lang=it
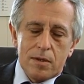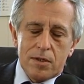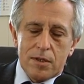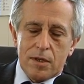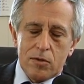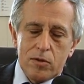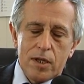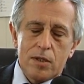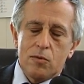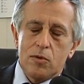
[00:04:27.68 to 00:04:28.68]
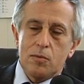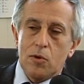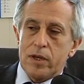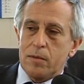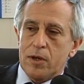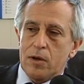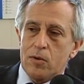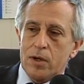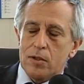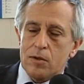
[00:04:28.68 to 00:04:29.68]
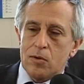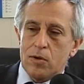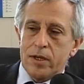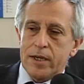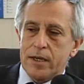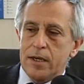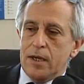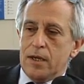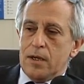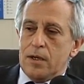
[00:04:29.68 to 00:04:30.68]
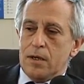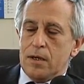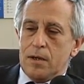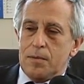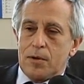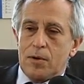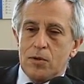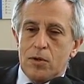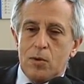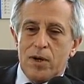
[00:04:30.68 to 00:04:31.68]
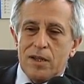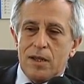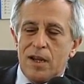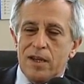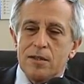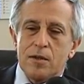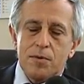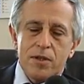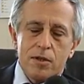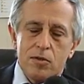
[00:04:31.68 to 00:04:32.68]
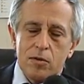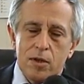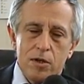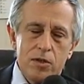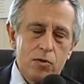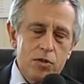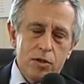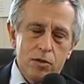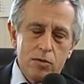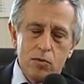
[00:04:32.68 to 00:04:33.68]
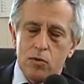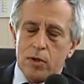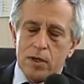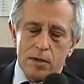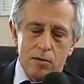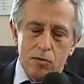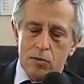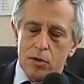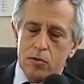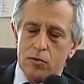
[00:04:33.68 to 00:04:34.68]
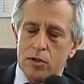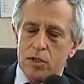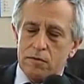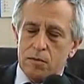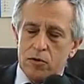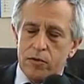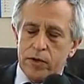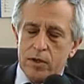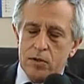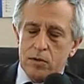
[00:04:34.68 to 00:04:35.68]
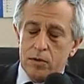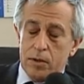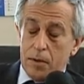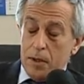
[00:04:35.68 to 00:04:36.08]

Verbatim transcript: c'è stato un attimo di polemica con altri colleghi eh, per quanto riguarda la interpretazione della 502 e tutte le successive modificazioni